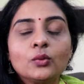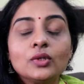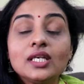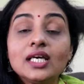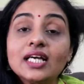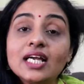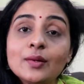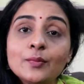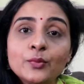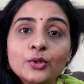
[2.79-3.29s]

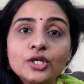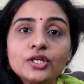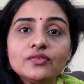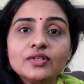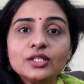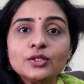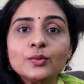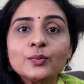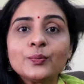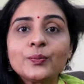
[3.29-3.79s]
உலகம்
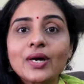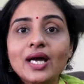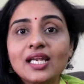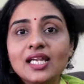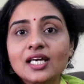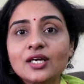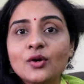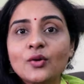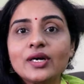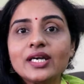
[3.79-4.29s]
முழுவதும்
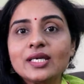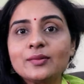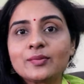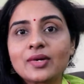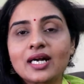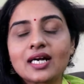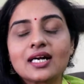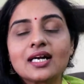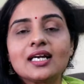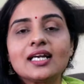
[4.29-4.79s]
பல கோடி
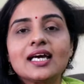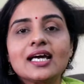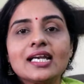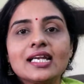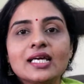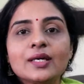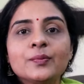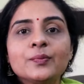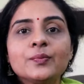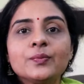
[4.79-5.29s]
மக்களால